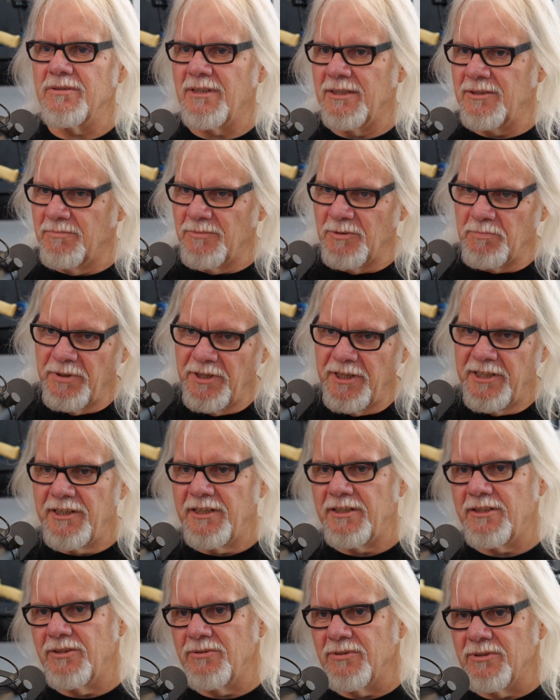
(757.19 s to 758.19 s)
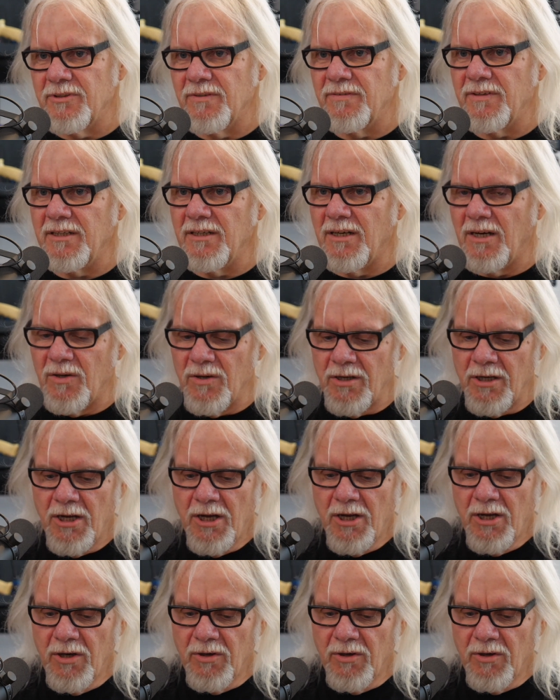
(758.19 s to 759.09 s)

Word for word: mhm. also mit Predigten und so weiter auch.